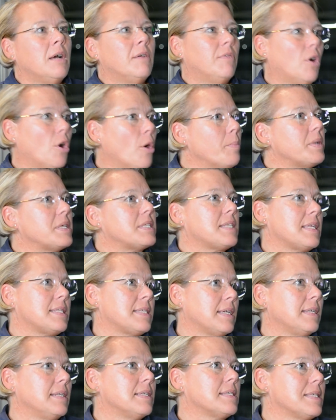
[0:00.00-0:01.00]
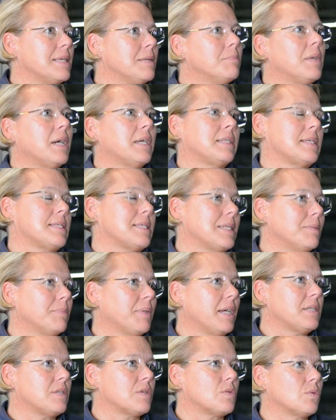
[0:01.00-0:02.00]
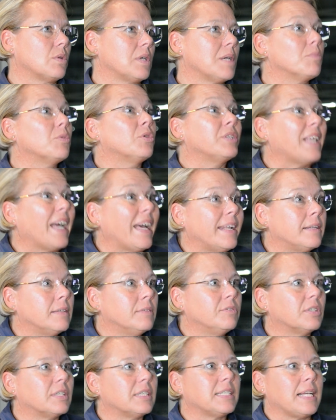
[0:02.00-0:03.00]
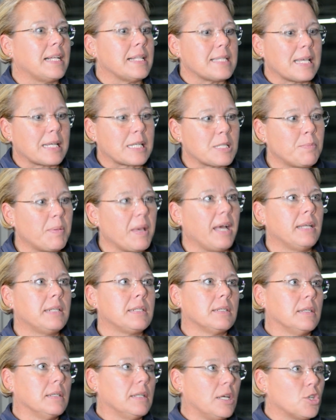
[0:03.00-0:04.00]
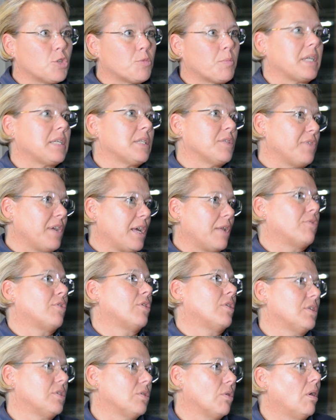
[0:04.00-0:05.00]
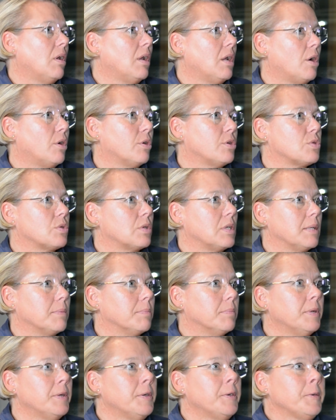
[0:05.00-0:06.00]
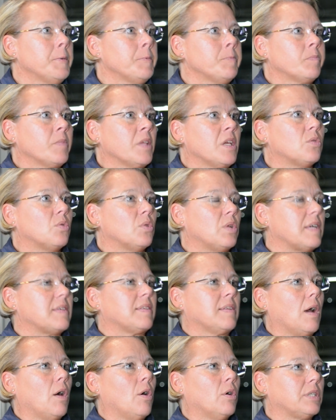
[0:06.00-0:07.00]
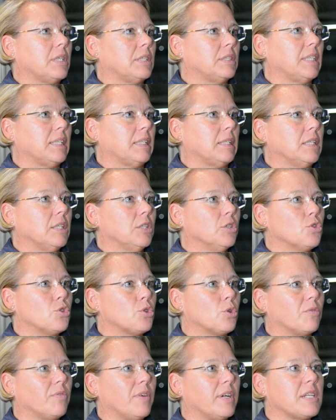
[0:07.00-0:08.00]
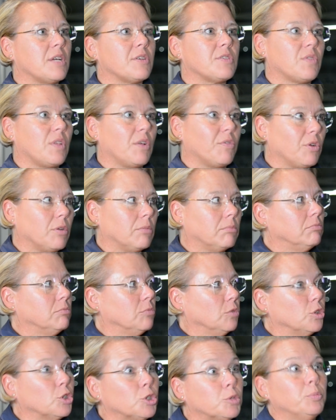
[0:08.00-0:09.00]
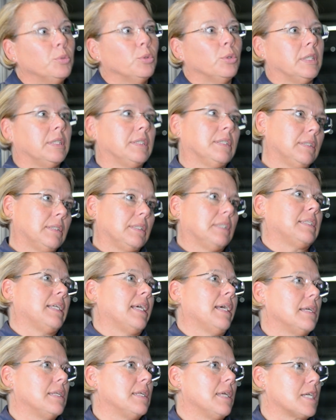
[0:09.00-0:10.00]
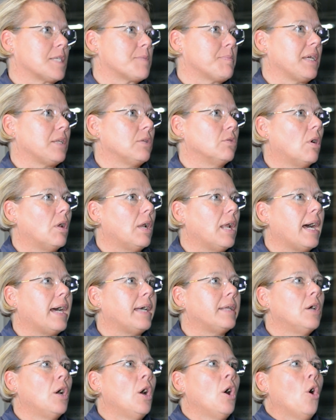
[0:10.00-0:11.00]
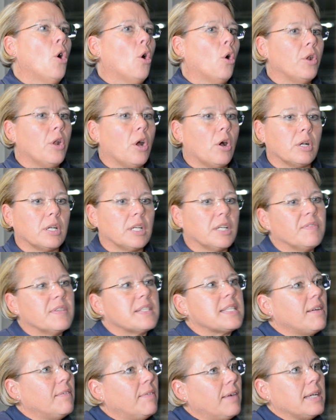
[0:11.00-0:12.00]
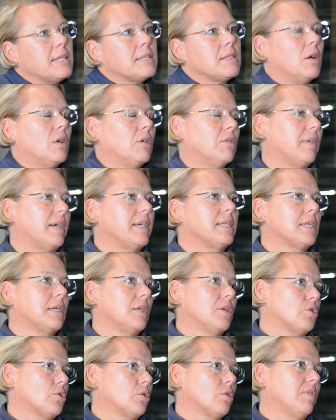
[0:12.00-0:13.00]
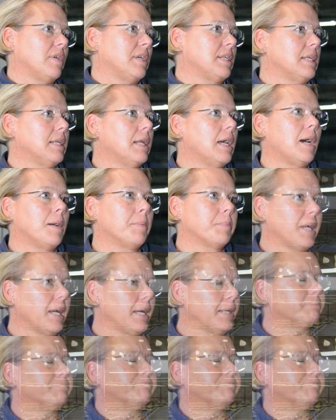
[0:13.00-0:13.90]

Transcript: warum das tatsächlich Sinn macht, das in die Breite zu geben und dann wirklich als Experte eine entsprechend verantwortliche Rolle auch zu geben, sodass der ja auch tatsächlich ein Stück weit das davon spürt, dass er die Expertenrolle hat und auch in gewisser Weise auch weiter ein Stück weit innehaben kann.